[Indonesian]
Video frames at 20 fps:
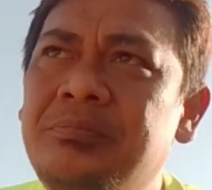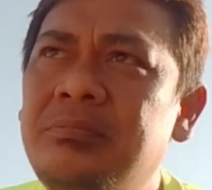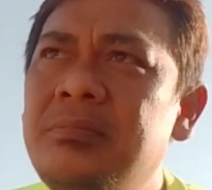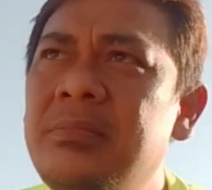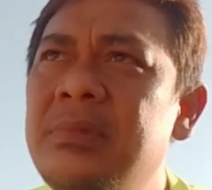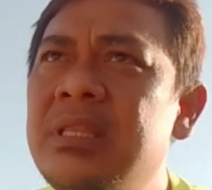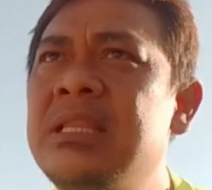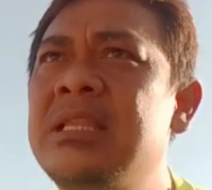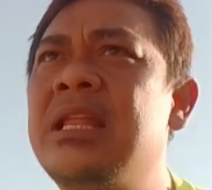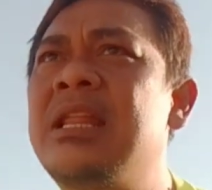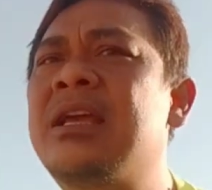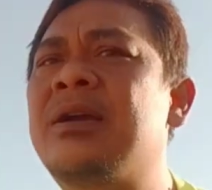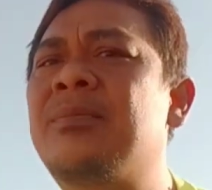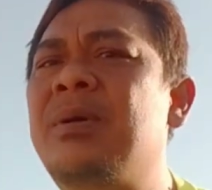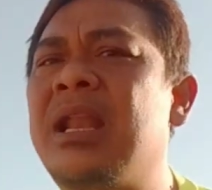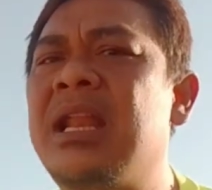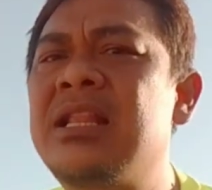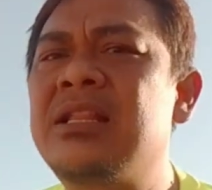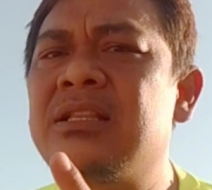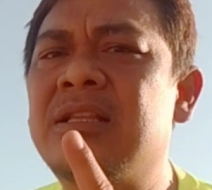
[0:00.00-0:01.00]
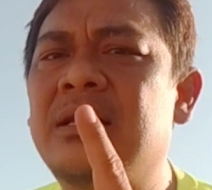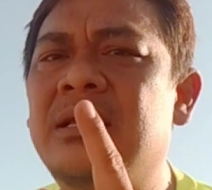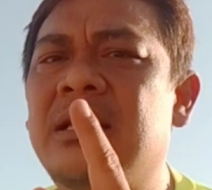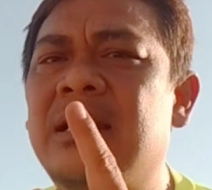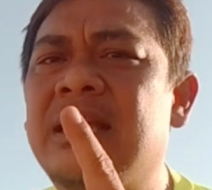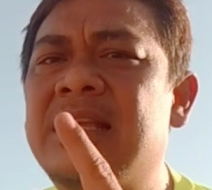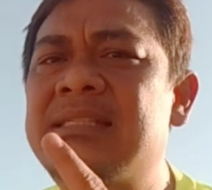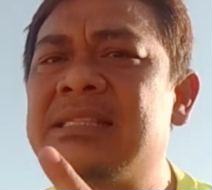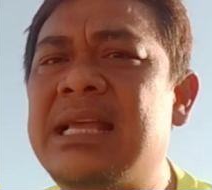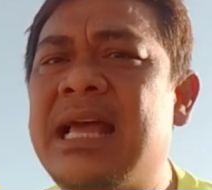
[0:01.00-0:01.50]
jadi kemarin
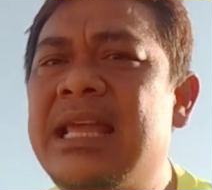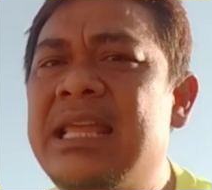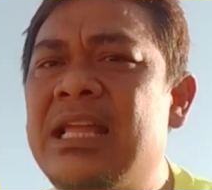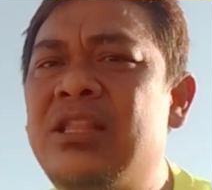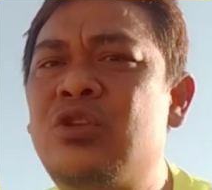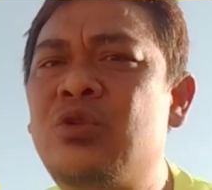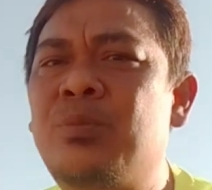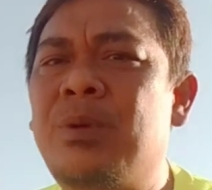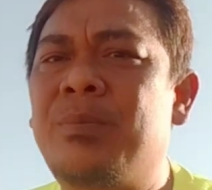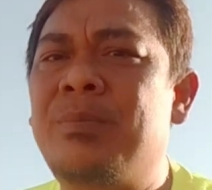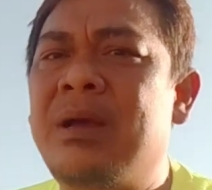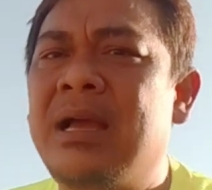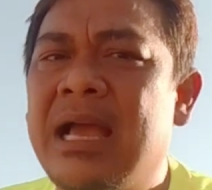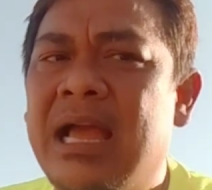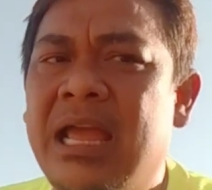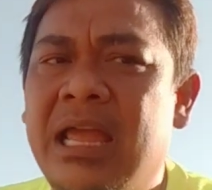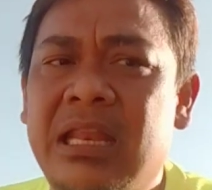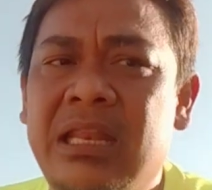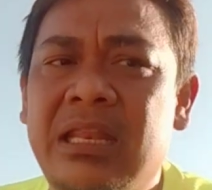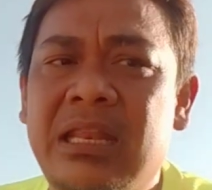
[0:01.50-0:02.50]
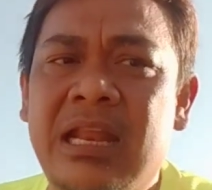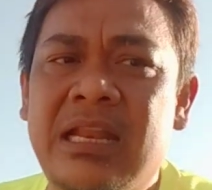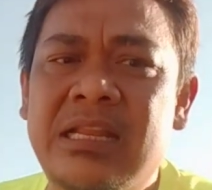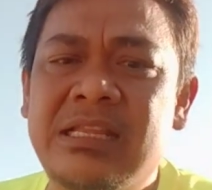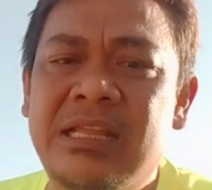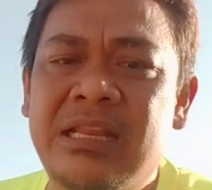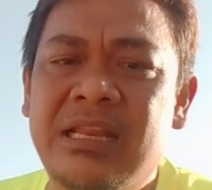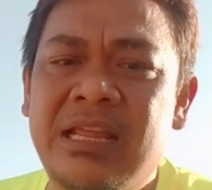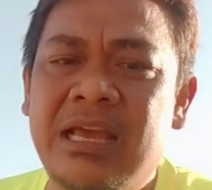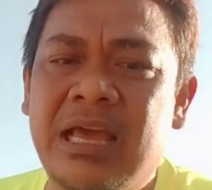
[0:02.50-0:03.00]
saya cuma menggait dari
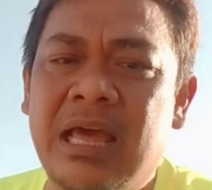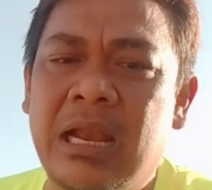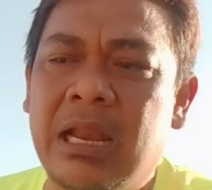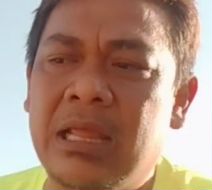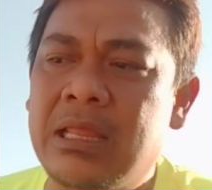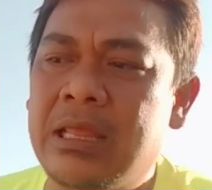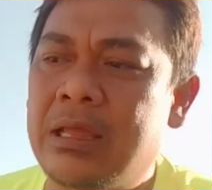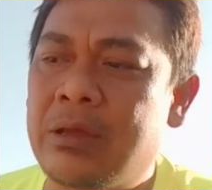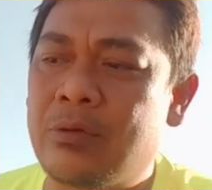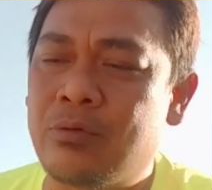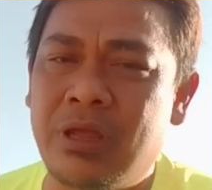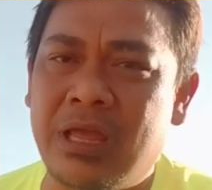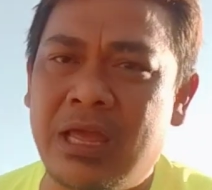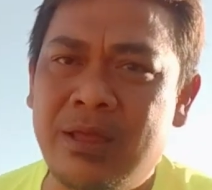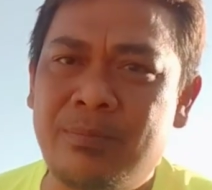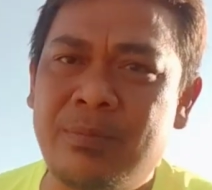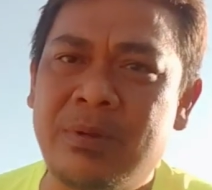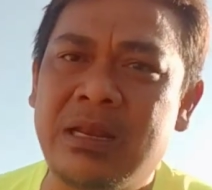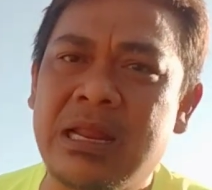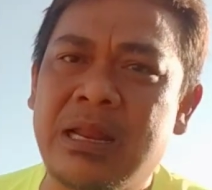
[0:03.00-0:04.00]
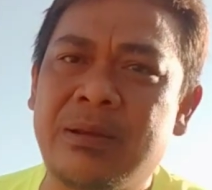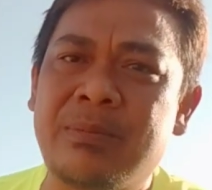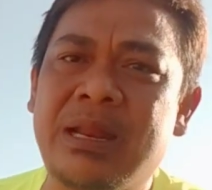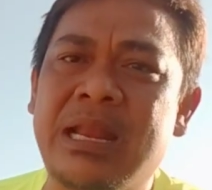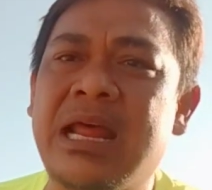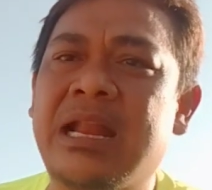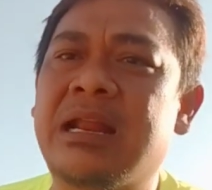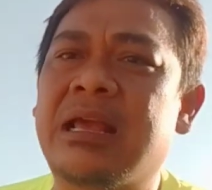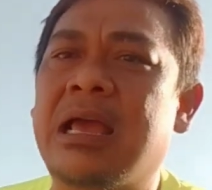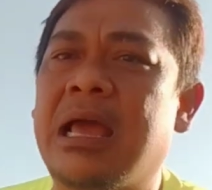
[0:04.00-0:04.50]
sini karena jauh ya dan beda
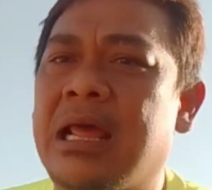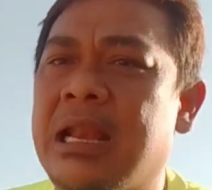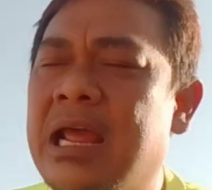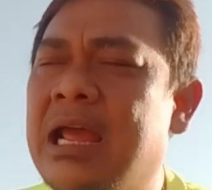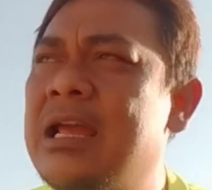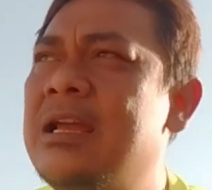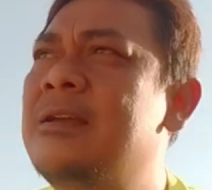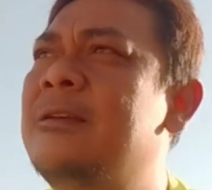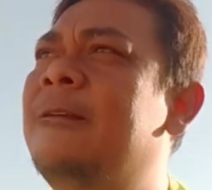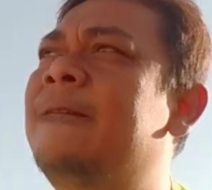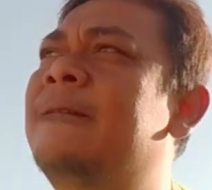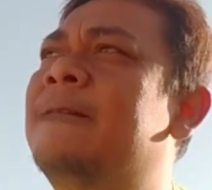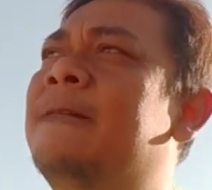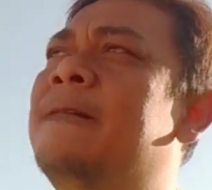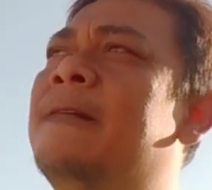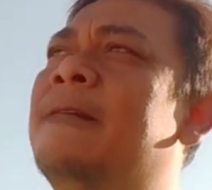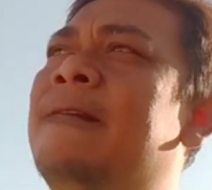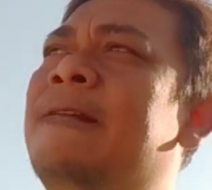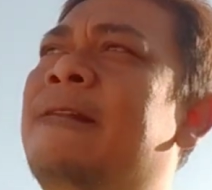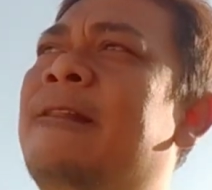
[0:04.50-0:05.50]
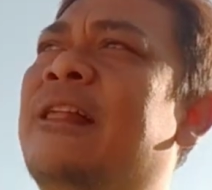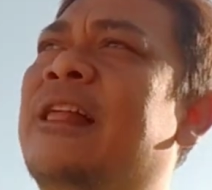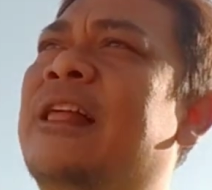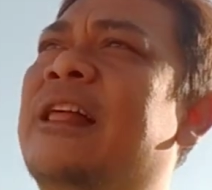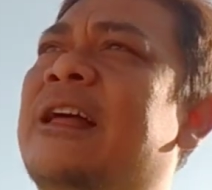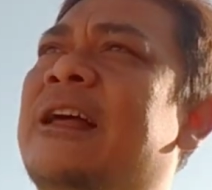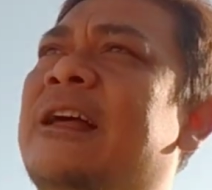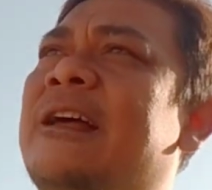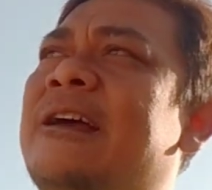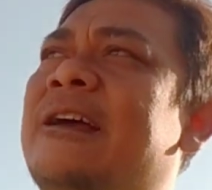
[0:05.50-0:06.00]
negara e,
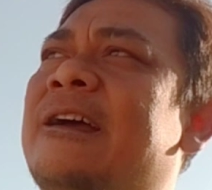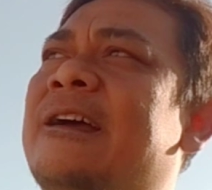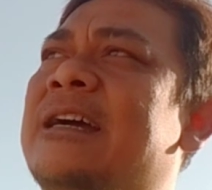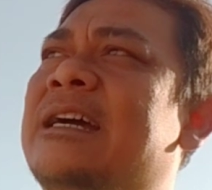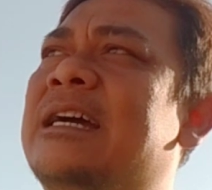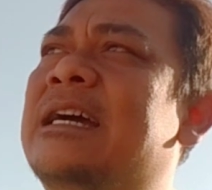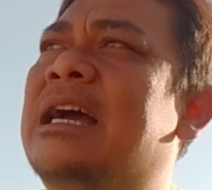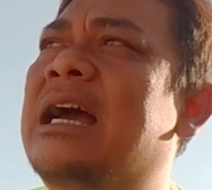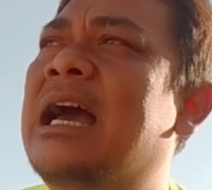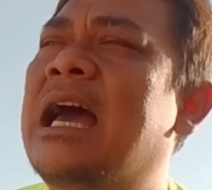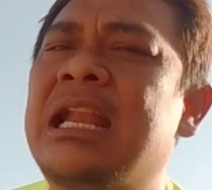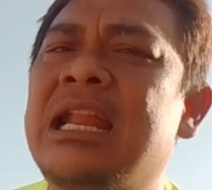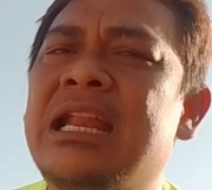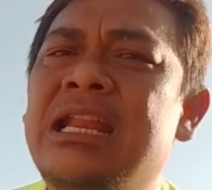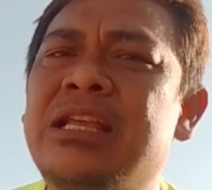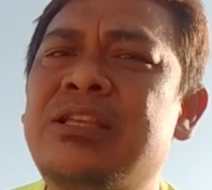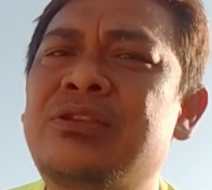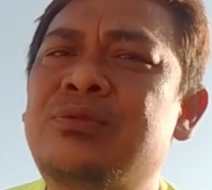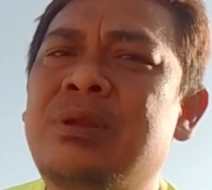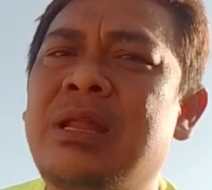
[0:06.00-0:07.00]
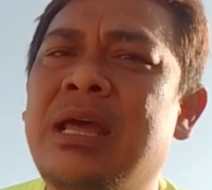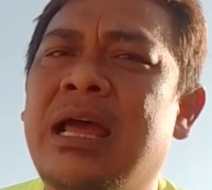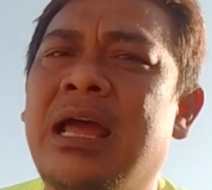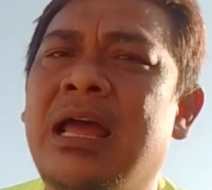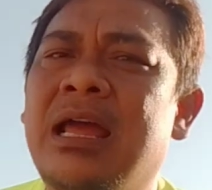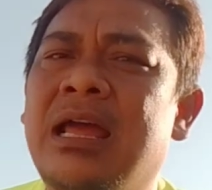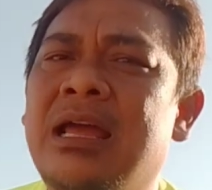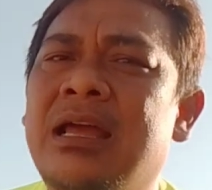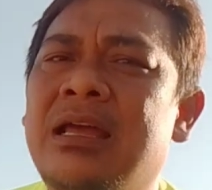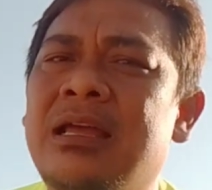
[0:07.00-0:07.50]
karena dia sudah
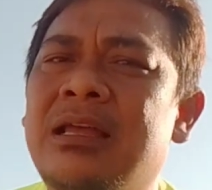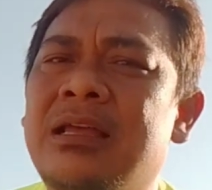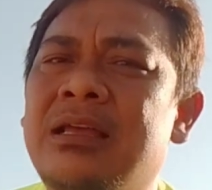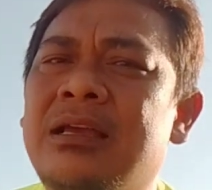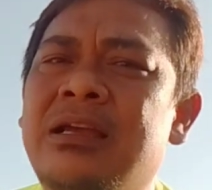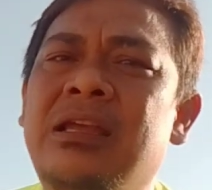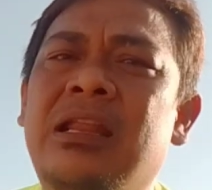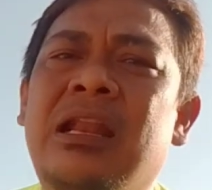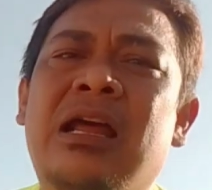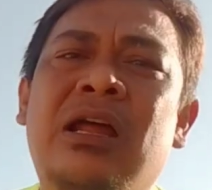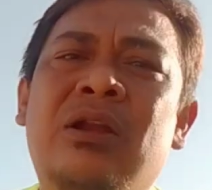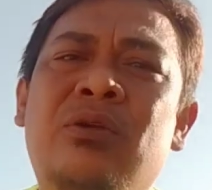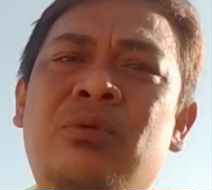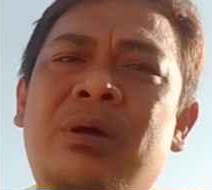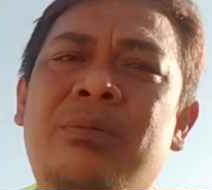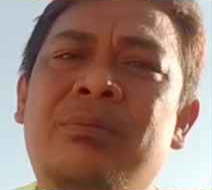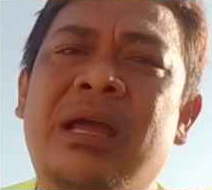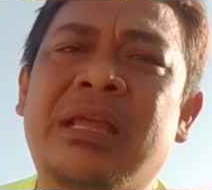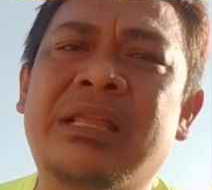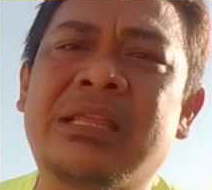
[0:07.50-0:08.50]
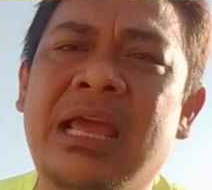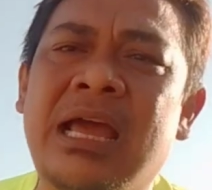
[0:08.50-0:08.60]
kehilangan uang banyak